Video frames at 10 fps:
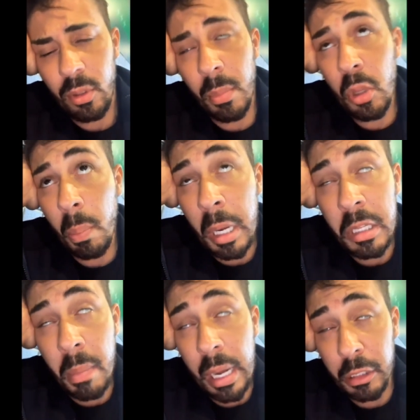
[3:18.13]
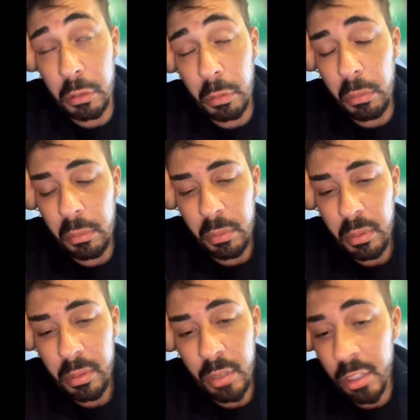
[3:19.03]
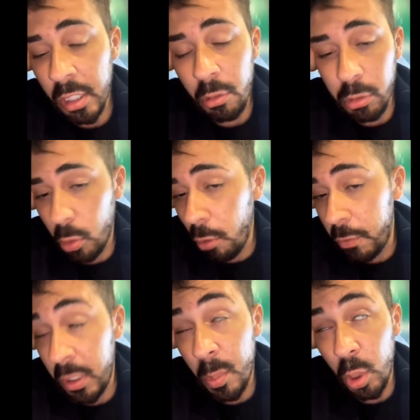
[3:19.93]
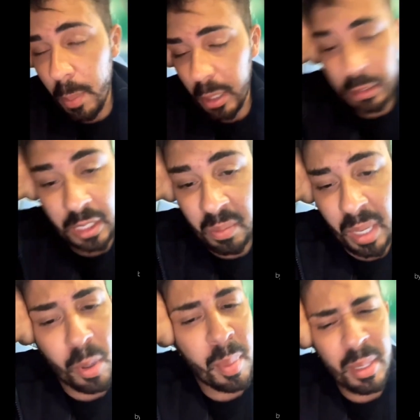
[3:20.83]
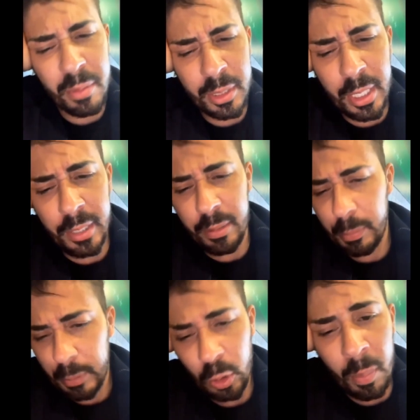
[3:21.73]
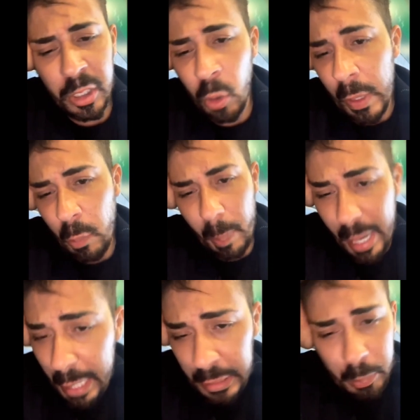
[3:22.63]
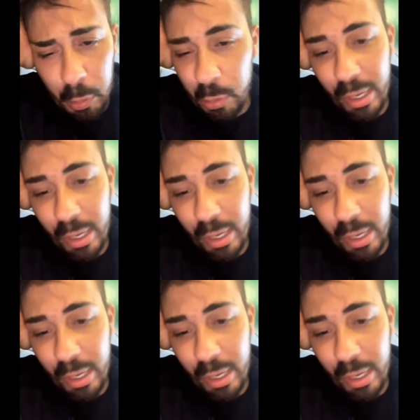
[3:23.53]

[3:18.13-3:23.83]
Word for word: tomando um banho de mar azul, nadando com os golfinhos de bunda pra cima, é problema de vocês. Se começou o ano péssimo,